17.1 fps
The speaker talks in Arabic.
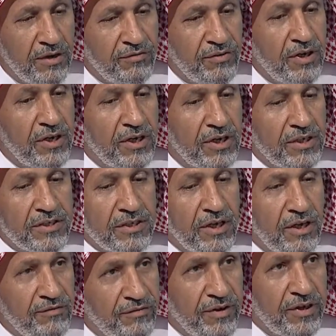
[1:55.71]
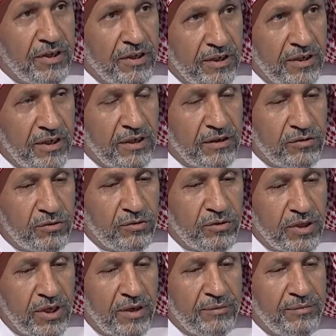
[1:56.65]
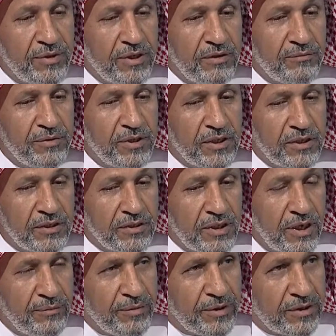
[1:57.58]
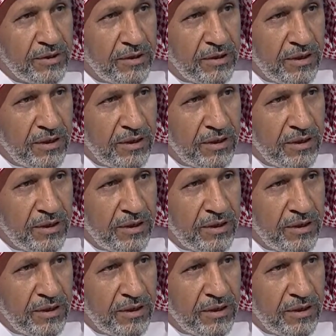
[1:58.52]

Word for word: في اللجنه الفنيه تعنى بكتابه